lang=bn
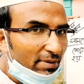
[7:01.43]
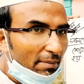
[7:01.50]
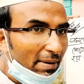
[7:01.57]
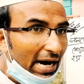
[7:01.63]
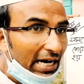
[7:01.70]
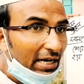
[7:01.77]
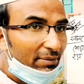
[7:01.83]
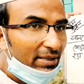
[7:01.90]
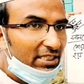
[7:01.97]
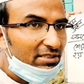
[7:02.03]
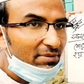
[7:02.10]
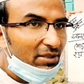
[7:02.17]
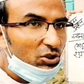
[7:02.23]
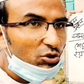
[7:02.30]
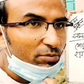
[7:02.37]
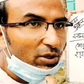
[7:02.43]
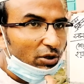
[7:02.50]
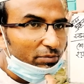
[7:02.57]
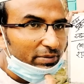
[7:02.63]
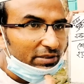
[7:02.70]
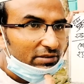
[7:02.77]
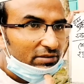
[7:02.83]
ভাগাভাগির মাধ্যমে হবে
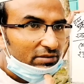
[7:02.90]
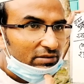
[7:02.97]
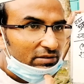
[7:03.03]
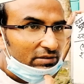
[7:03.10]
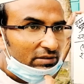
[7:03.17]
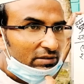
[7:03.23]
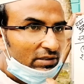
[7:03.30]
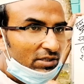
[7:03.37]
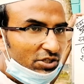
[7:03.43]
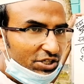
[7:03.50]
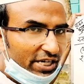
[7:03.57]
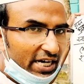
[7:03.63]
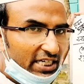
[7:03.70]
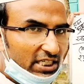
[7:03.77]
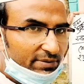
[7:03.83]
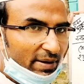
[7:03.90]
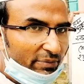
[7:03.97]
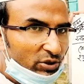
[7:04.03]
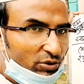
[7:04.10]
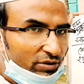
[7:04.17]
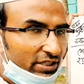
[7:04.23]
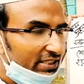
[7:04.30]
শেয়ার কিভাবে
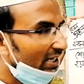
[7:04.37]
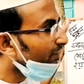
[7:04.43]
করে এটা আমরা